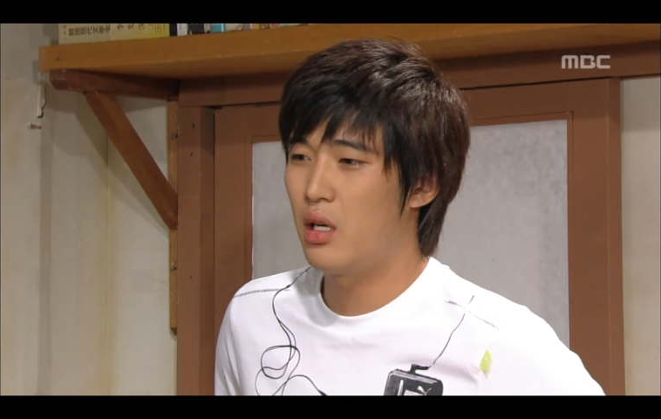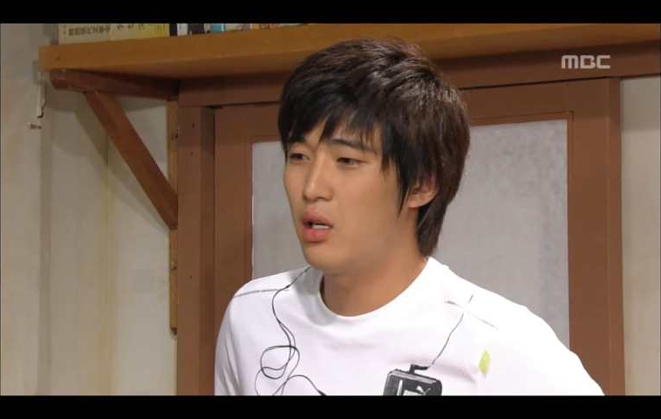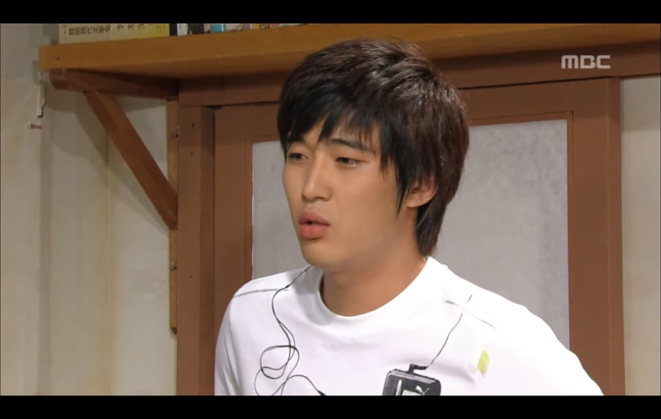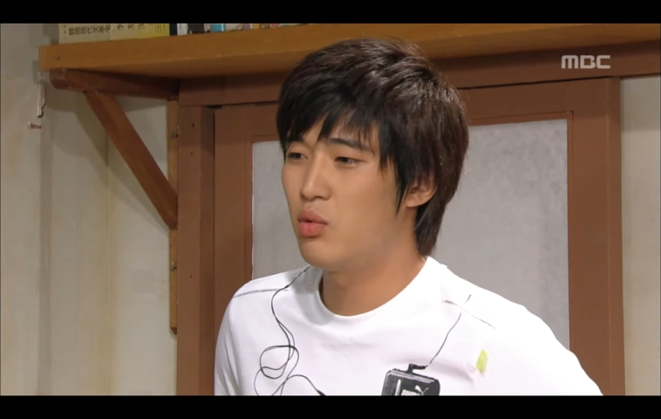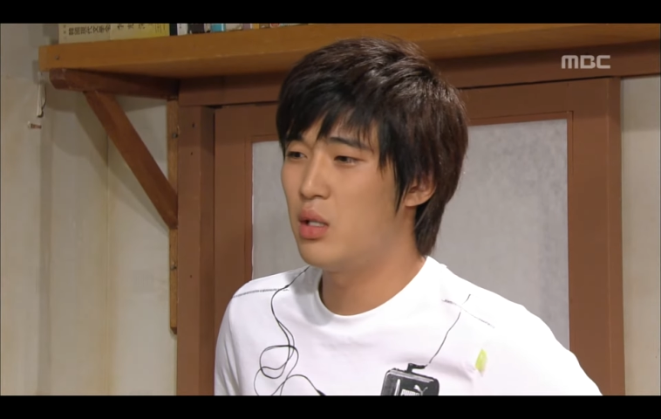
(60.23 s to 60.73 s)

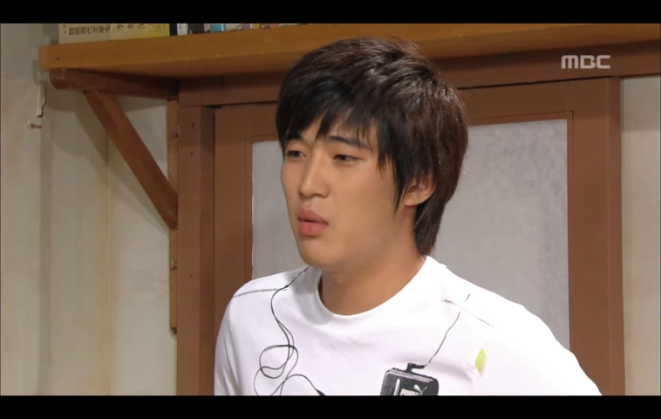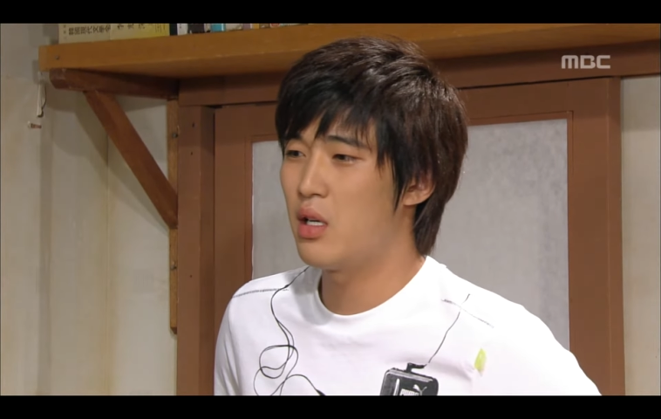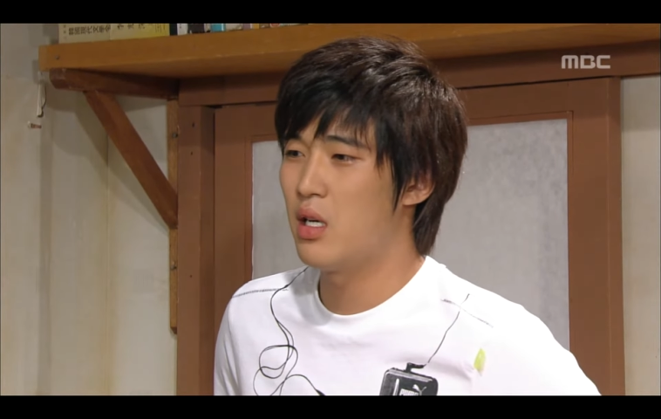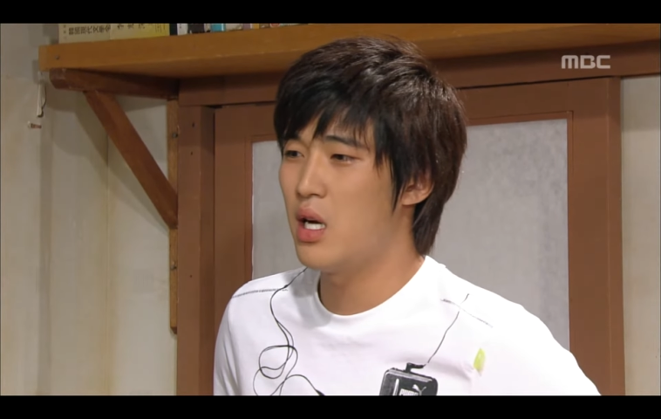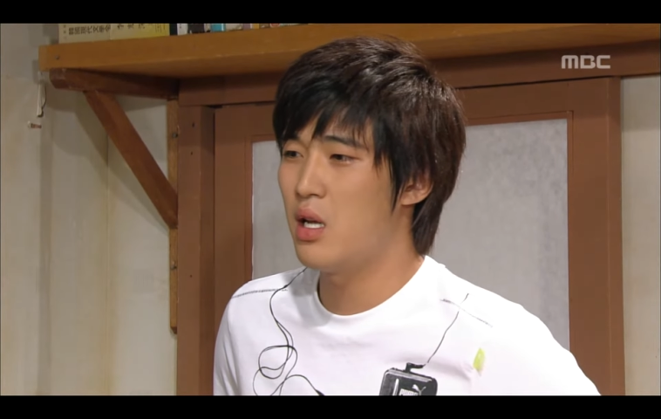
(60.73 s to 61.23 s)
차이가 좀
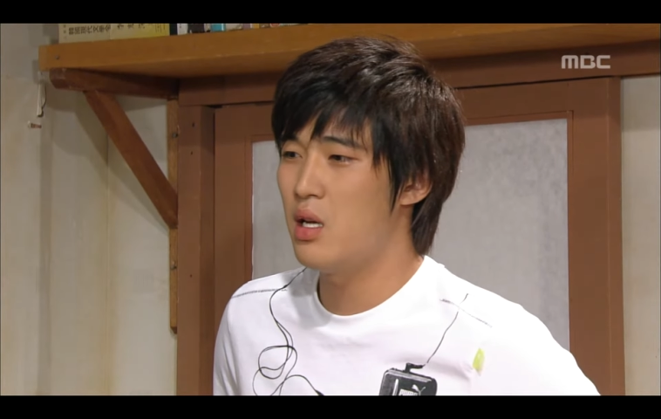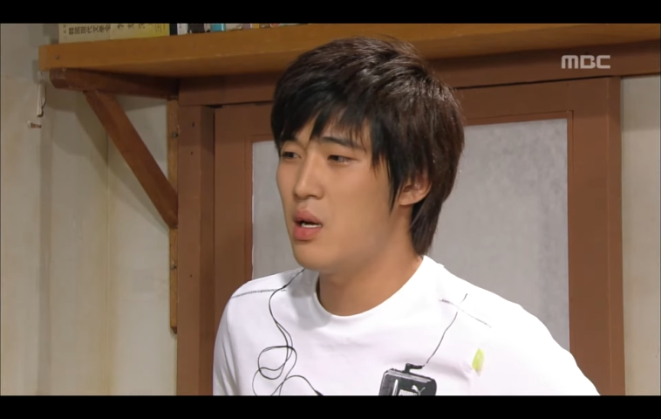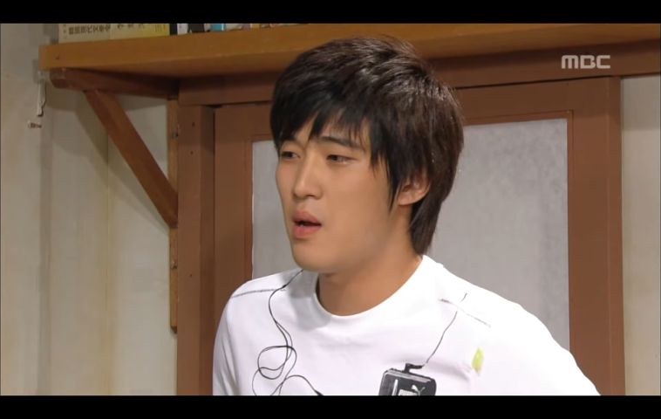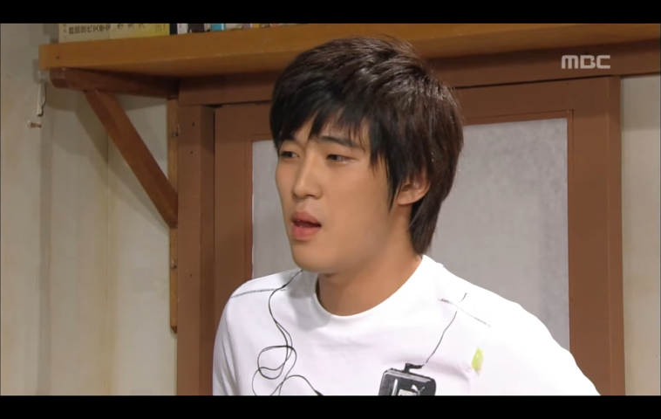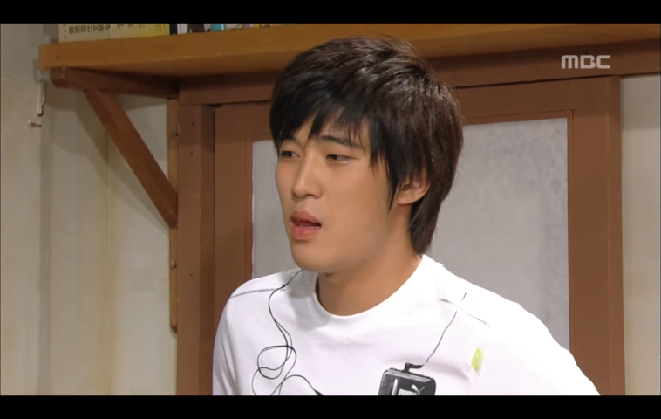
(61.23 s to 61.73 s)
심하긴 하네.
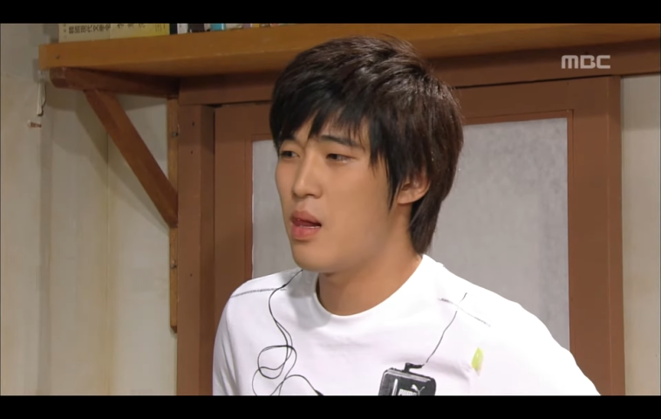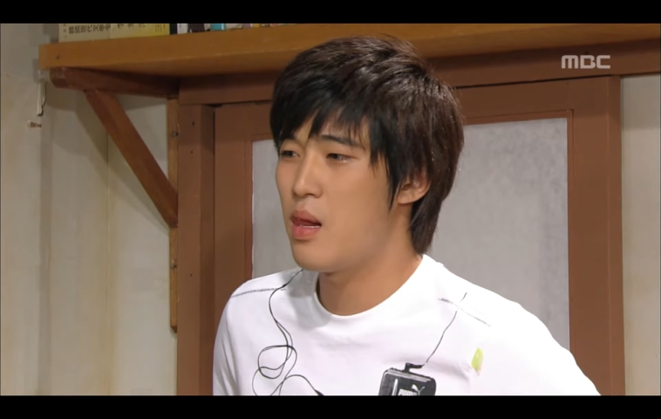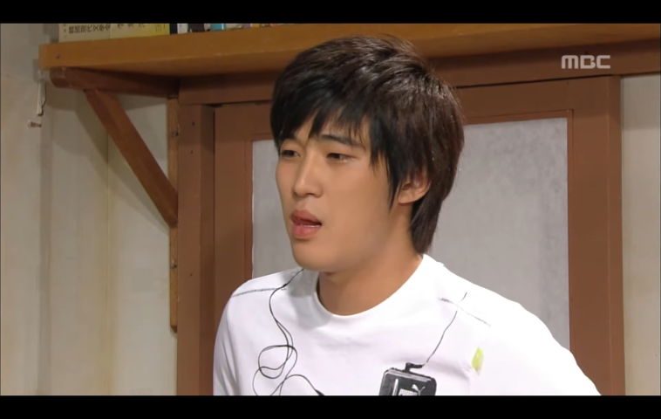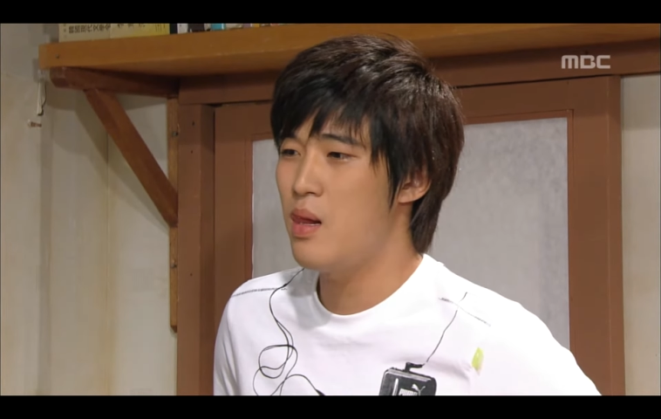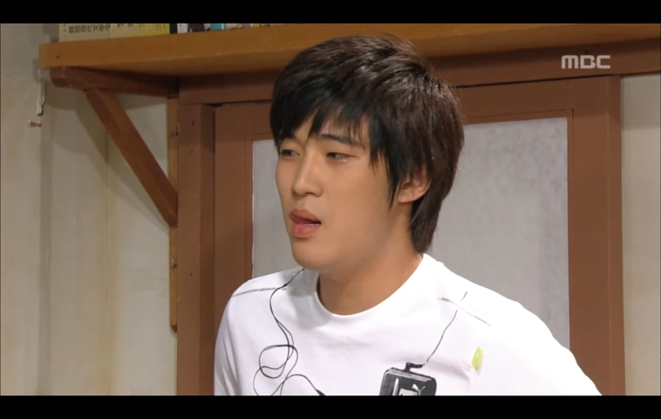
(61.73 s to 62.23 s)

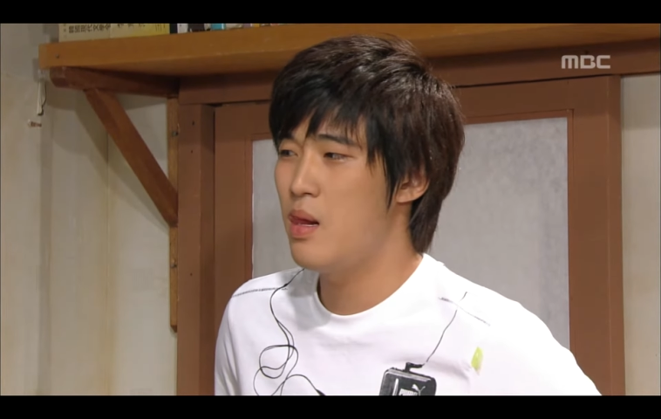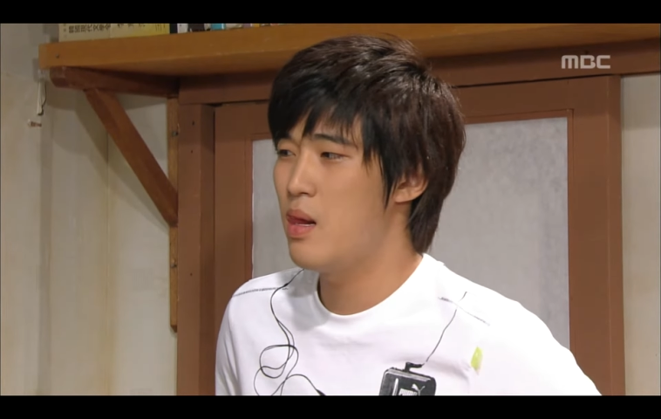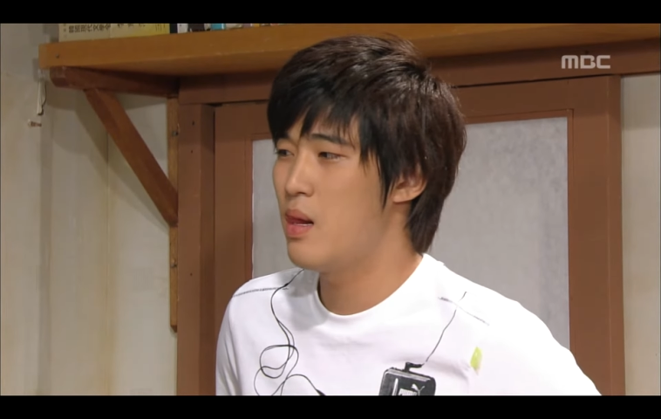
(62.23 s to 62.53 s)
응?